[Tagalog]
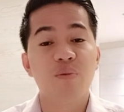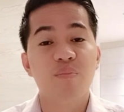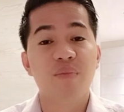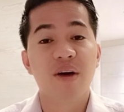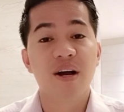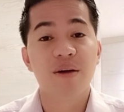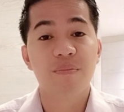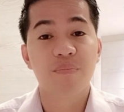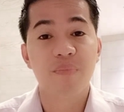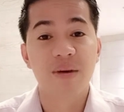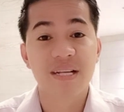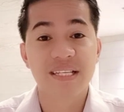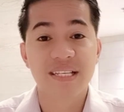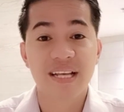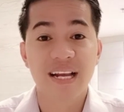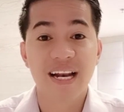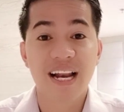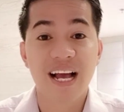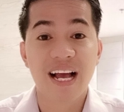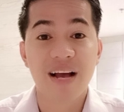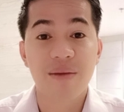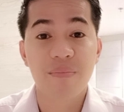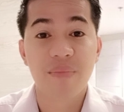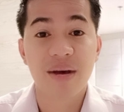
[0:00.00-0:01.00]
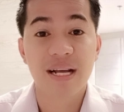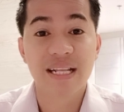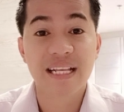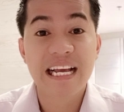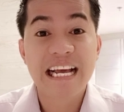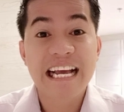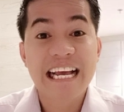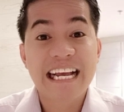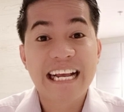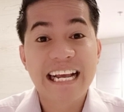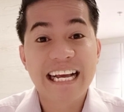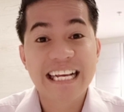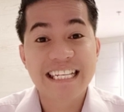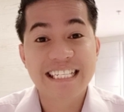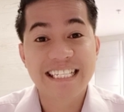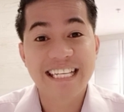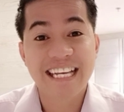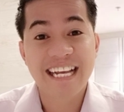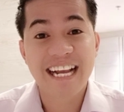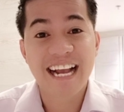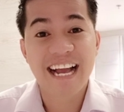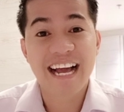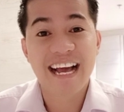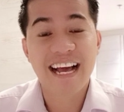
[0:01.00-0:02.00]
magpasalamat kasi
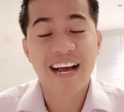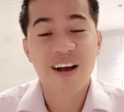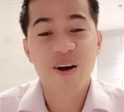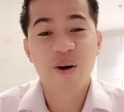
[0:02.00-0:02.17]
nga,